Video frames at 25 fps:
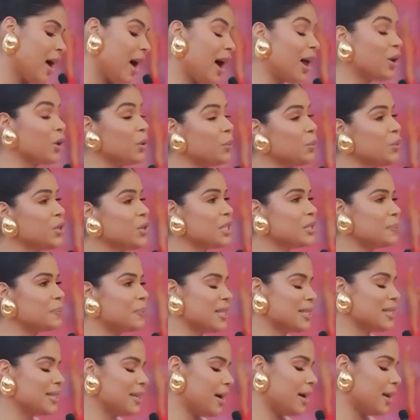Algo muy
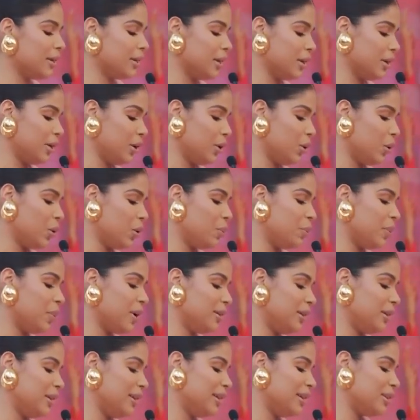especial que quiero
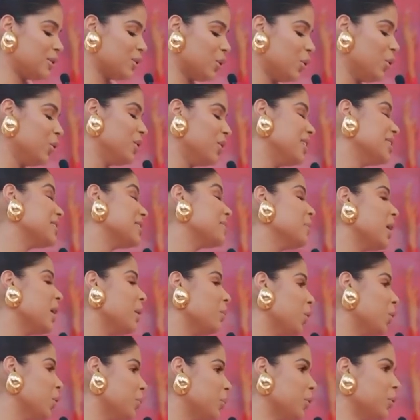compartirles hoy es mi
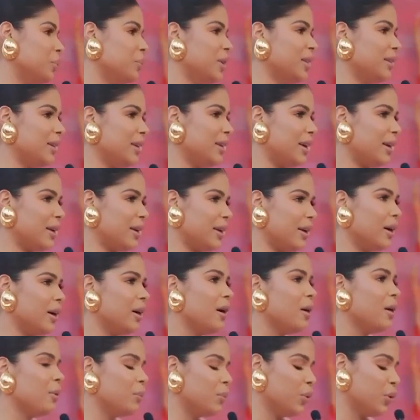amor por mi tierra,
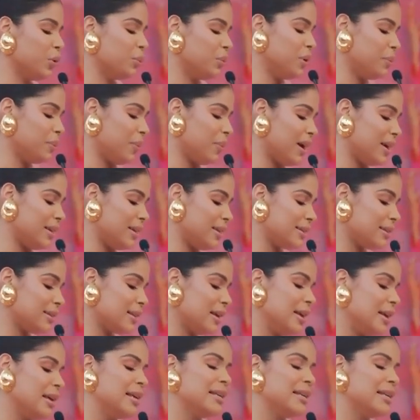por mi país.